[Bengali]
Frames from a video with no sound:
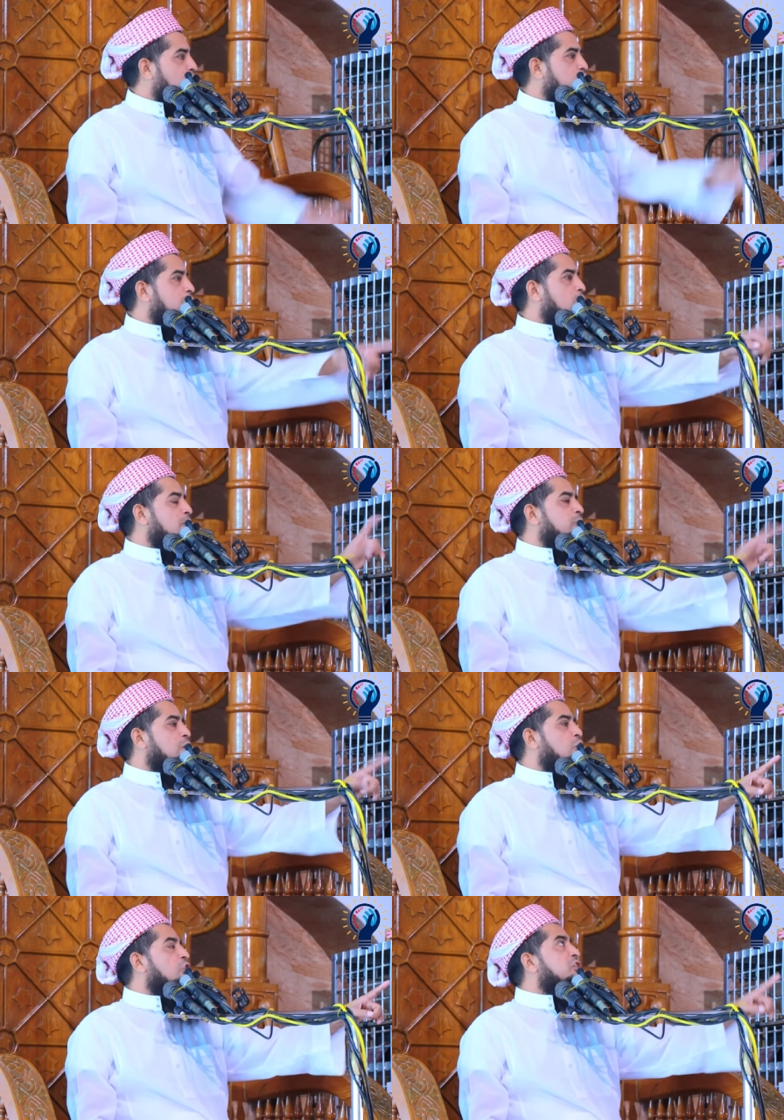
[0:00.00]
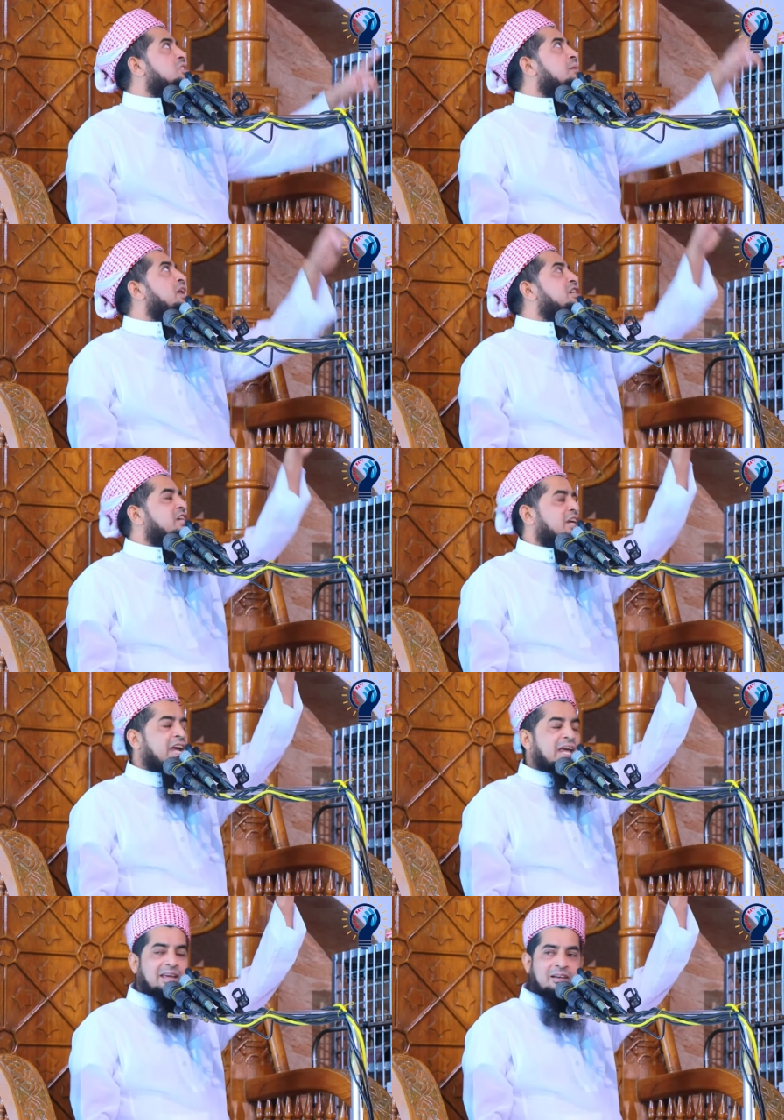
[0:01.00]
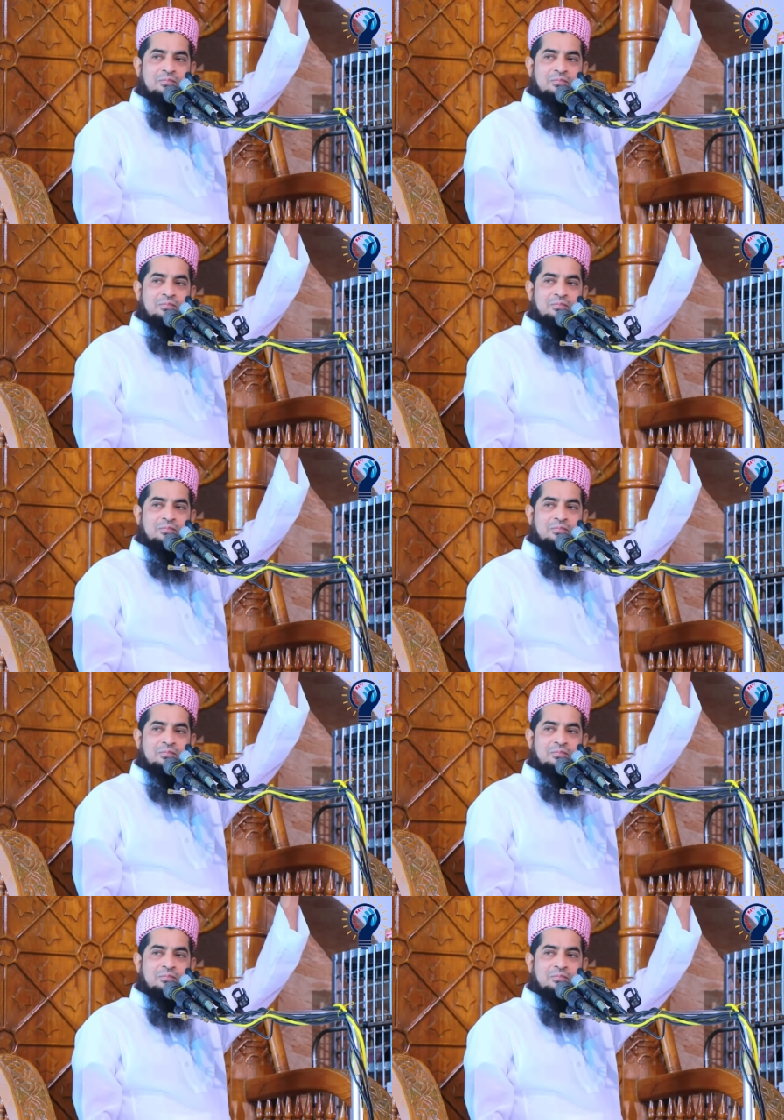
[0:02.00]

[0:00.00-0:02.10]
একজনের ক্ষমতা দিন যাবে না সে কে